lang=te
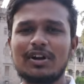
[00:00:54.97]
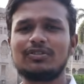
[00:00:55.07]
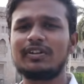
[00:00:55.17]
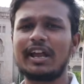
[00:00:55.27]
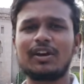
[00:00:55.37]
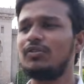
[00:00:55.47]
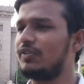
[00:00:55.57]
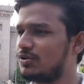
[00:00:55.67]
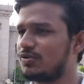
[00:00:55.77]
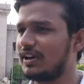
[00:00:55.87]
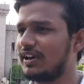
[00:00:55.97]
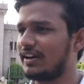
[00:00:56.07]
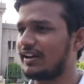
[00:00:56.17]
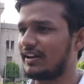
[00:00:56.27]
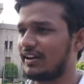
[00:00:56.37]
మారుతున్న నాయకులు వీధి కుక్కలు
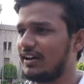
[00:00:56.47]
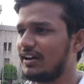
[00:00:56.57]
అన్న